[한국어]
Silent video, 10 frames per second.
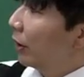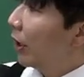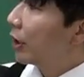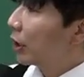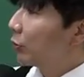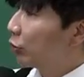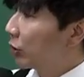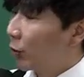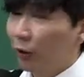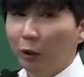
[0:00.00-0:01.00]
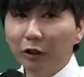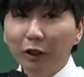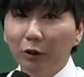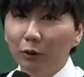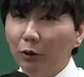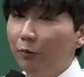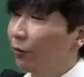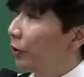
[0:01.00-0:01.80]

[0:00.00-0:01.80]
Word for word: A급 중심으로 본다고 하더라도